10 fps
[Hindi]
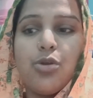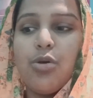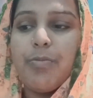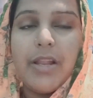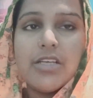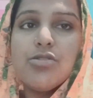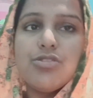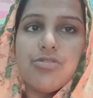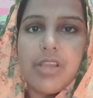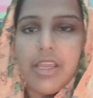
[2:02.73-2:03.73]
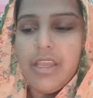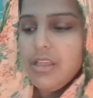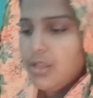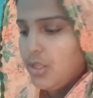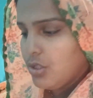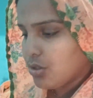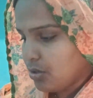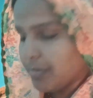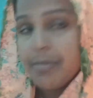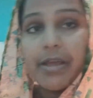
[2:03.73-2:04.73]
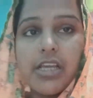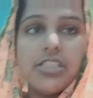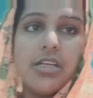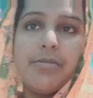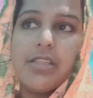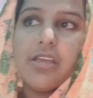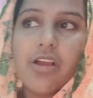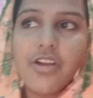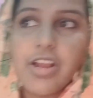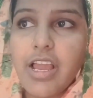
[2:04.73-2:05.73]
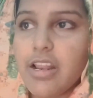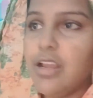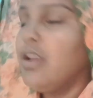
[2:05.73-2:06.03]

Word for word: दो प्लस हो चुके हैं तो अभी मैं किचन में थी और खैर